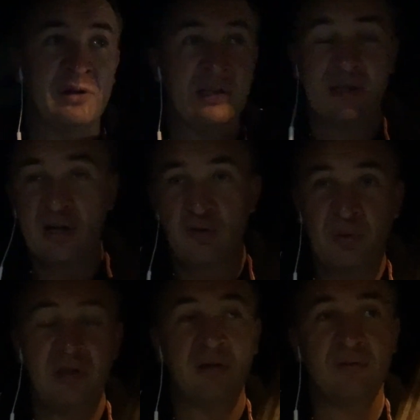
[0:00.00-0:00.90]
А если скажет, в
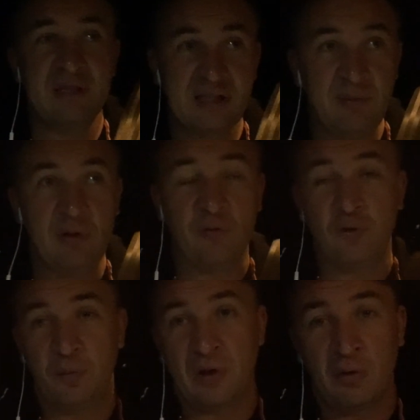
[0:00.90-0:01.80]
пределах 20 миллионов
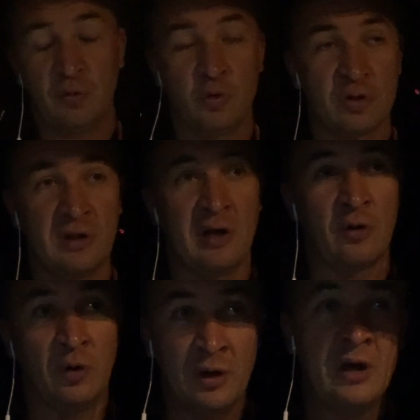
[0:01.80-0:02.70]
дом какой-нибудь нужен недорогой,